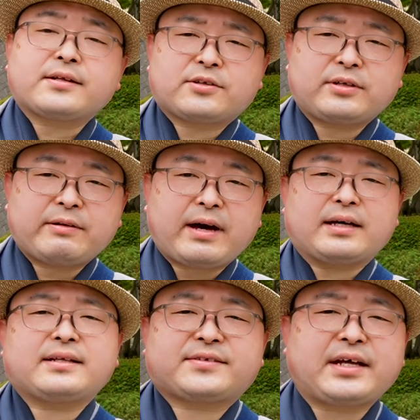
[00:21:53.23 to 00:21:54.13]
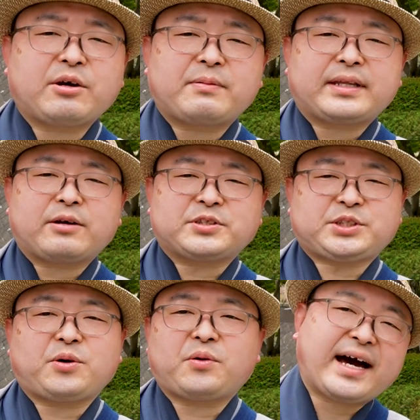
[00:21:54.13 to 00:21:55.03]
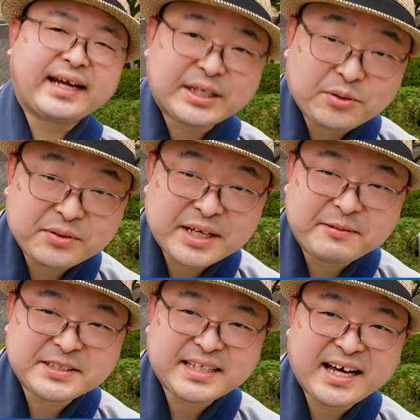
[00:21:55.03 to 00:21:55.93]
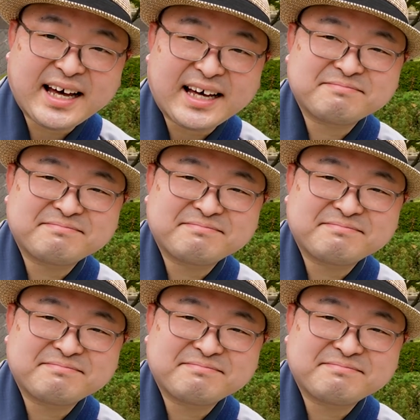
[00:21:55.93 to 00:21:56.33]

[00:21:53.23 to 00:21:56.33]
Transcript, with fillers: それでは最後までご視聴ありがとうございました。